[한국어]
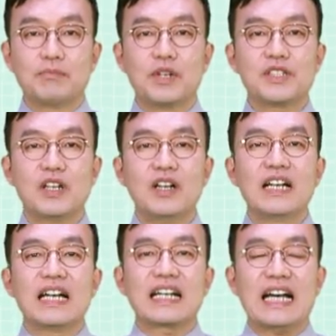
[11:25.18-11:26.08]
먼저
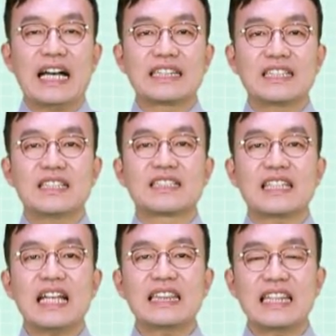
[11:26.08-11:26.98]
같은
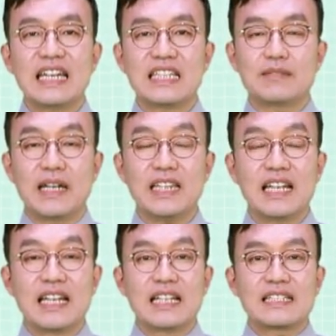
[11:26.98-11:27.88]
찾다이지만
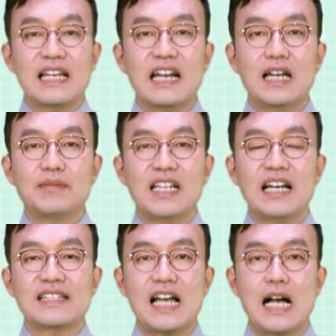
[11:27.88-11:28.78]

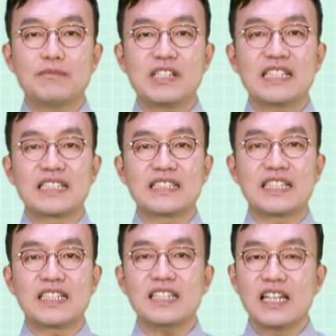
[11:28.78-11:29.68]
사람이나 사물을 찾을
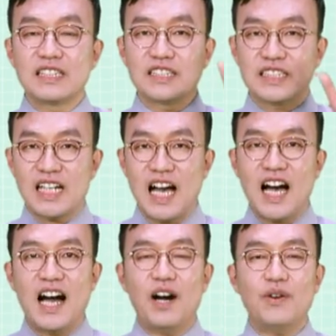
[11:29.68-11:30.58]
때는
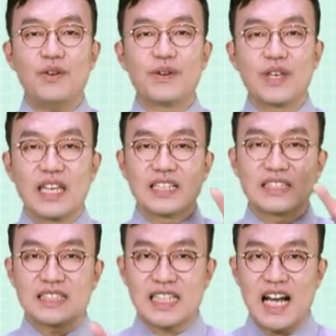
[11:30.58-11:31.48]
자오,
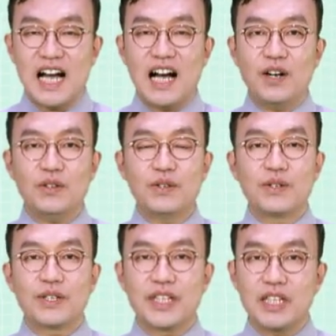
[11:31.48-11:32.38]
자오.
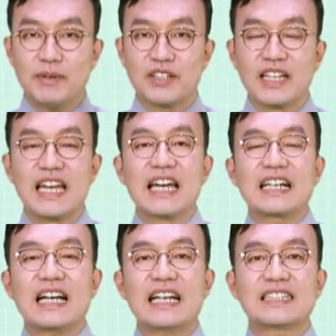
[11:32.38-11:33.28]
2번
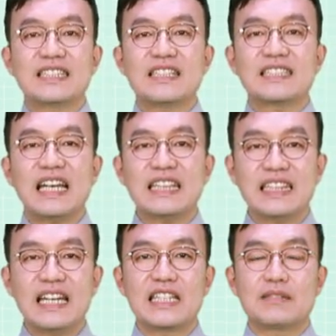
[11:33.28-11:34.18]
같은
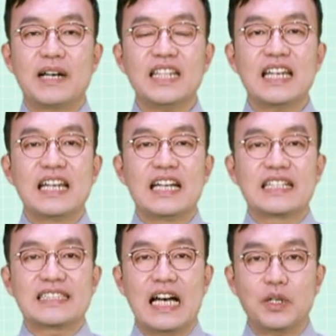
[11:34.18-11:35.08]
찾다이지만
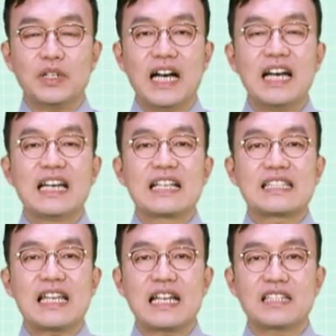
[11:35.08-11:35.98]
자료나
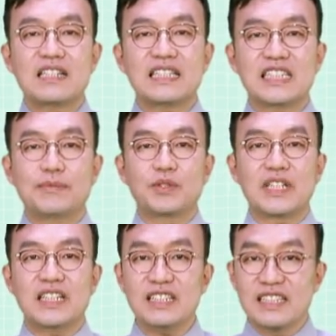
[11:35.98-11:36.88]
사전을 찾아볼
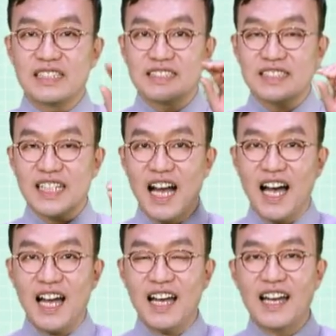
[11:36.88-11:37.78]
때는 자,